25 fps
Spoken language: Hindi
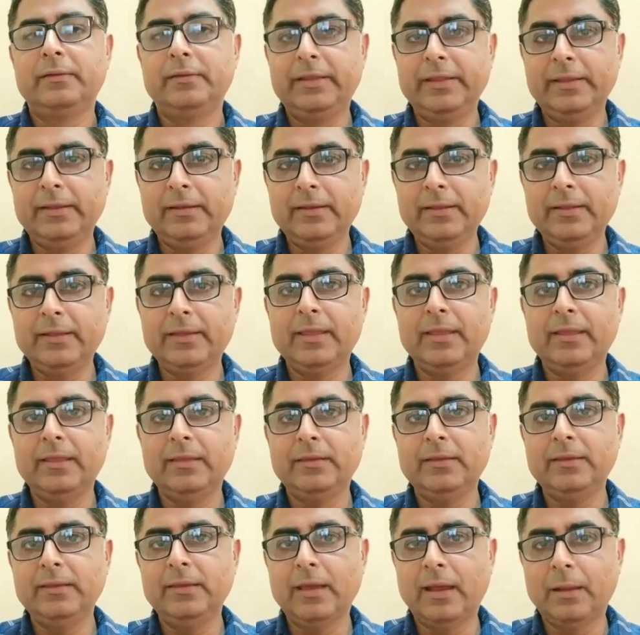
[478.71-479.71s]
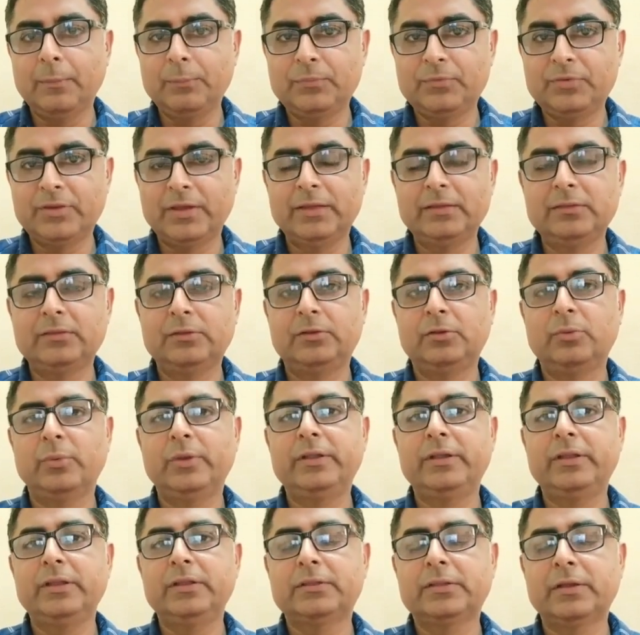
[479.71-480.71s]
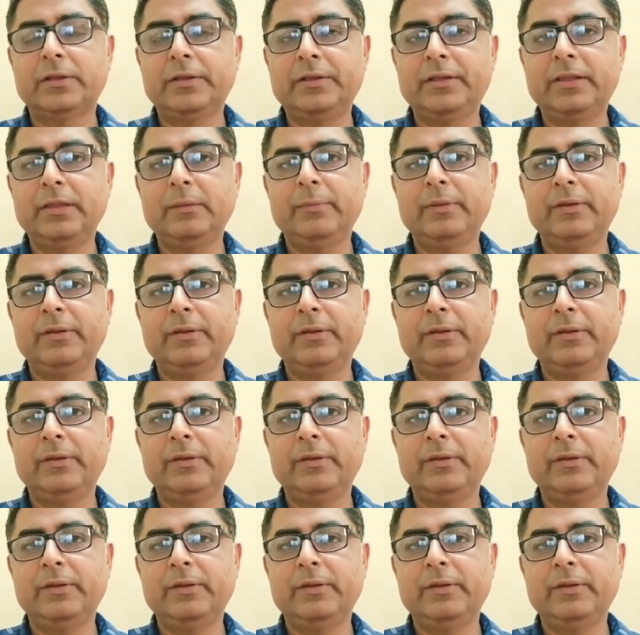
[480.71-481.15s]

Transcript: डेली के ही आप शायद ट्वेंटी थर्टी